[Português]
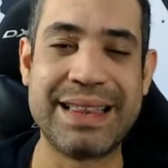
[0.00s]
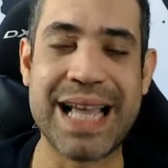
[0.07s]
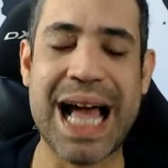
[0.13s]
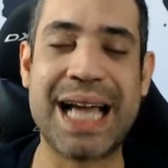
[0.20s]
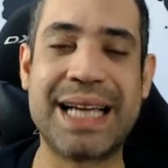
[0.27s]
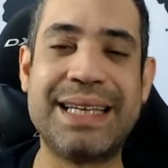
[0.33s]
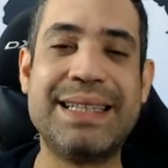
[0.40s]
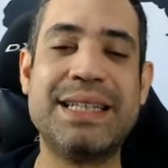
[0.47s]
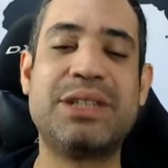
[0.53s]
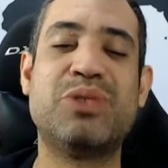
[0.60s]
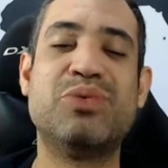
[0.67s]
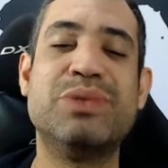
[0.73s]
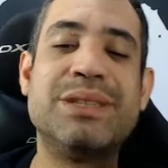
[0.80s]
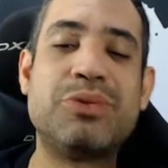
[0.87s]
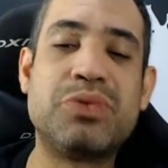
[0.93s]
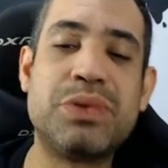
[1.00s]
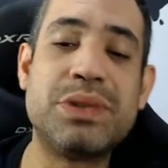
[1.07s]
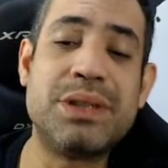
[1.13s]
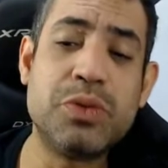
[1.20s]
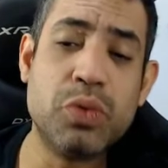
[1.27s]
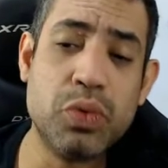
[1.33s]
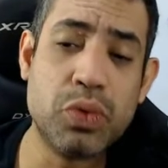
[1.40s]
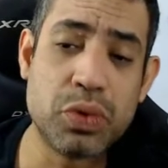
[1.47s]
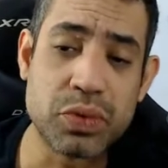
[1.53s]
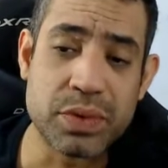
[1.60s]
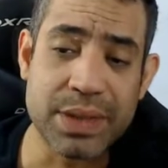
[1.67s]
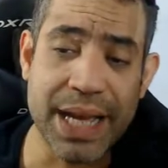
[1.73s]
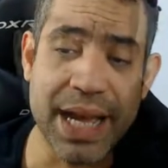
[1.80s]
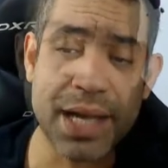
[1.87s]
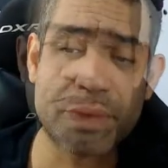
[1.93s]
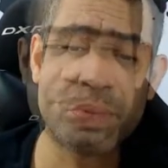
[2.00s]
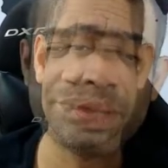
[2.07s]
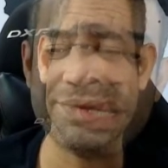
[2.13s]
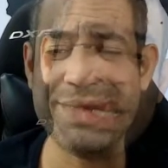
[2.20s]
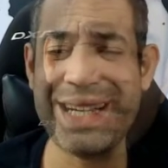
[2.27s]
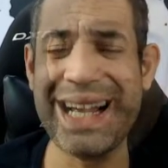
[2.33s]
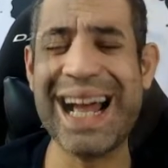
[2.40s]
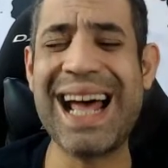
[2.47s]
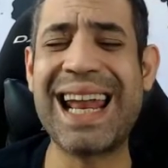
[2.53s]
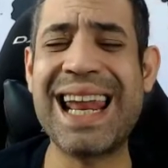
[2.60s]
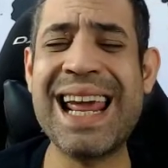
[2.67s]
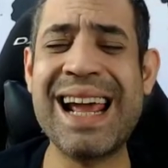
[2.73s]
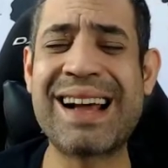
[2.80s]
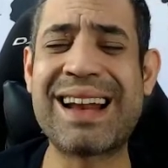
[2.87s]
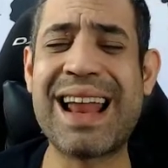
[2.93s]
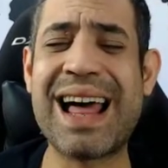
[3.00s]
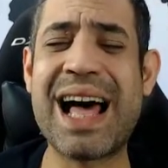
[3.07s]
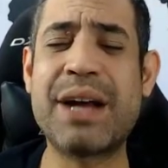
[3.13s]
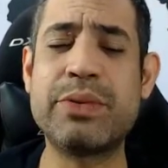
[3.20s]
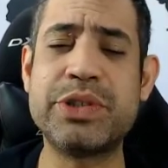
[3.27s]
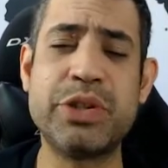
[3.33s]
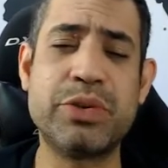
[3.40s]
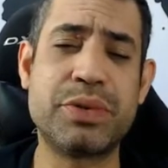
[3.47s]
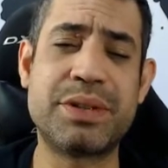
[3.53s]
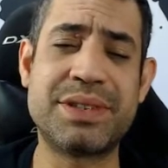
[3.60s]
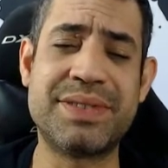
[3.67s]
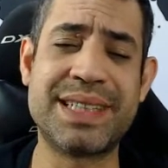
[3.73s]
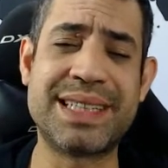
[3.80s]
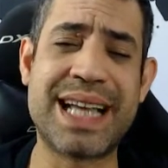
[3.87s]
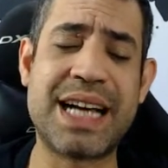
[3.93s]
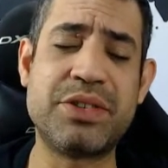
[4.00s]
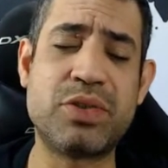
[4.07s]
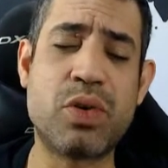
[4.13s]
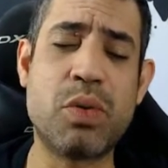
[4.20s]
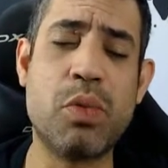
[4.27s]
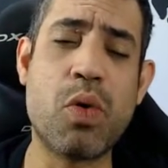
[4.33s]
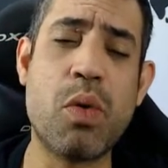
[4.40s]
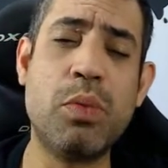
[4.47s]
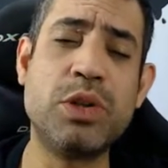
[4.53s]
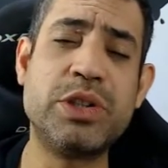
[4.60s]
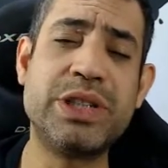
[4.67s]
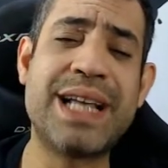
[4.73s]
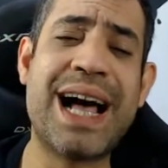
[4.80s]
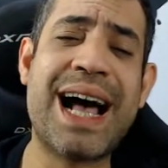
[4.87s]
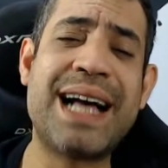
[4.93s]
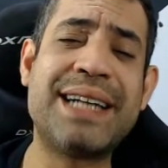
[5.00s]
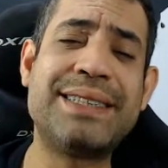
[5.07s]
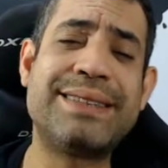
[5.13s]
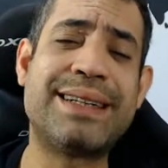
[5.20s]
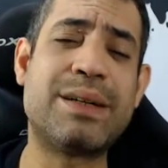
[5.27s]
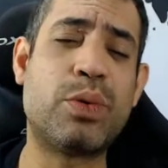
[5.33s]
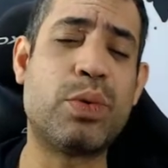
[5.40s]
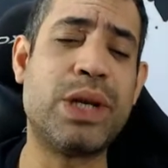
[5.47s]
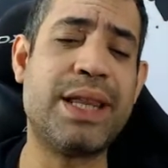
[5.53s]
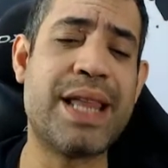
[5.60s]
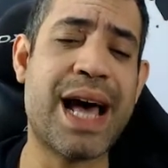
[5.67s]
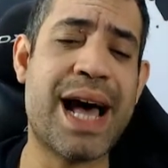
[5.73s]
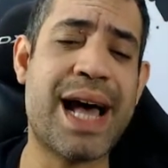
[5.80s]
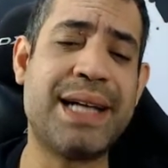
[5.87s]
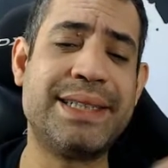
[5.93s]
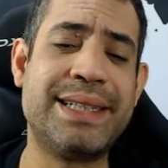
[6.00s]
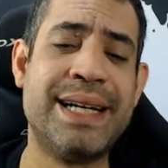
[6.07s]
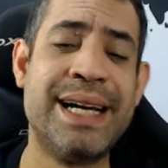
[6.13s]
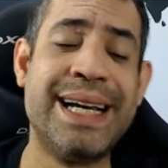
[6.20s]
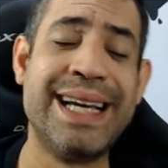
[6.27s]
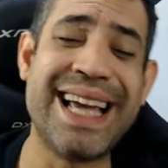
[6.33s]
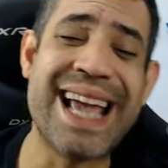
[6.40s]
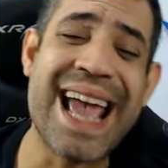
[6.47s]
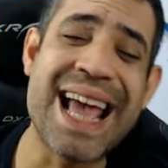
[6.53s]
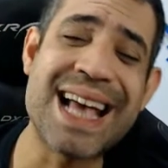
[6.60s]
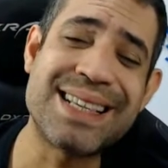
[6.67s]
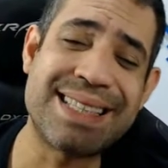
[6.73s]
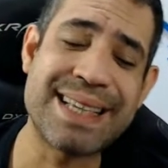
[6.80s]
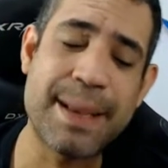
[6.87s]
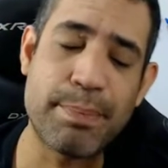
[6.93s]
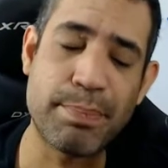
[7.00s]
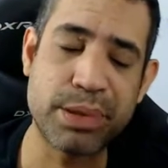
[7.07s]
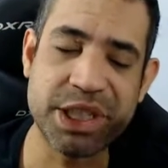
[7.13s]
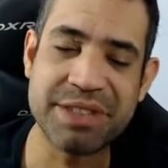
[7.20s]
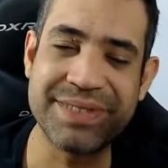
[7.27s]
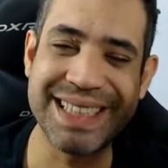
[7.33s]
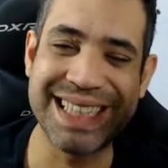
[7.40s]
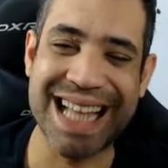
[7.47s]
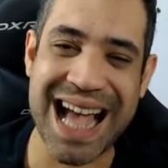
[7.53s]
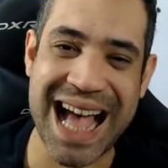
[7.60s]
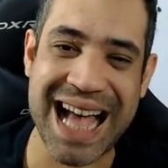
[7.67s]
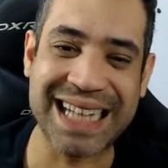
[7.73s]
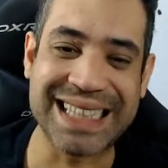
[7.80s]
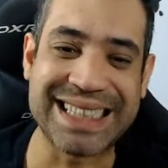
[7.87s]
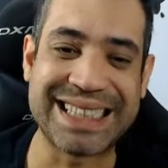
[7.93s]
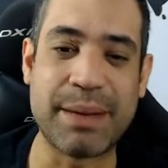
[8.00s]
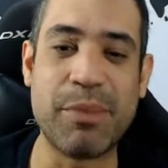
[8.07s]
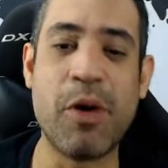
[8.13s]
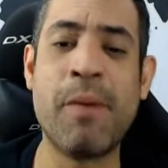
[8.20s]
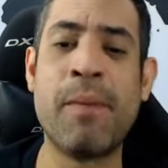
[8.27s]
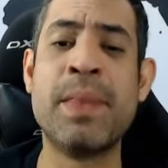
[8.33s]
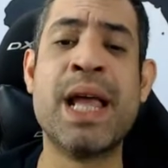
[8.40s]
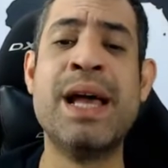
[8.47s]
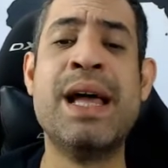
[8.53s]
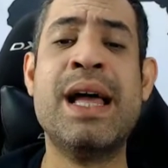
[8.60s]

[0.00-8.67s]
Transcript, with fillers: tá? que deixam isso seguro, certo? Além, é claro, de outras vantagens como comodidade, tranquilidade e receptividade, tá bom?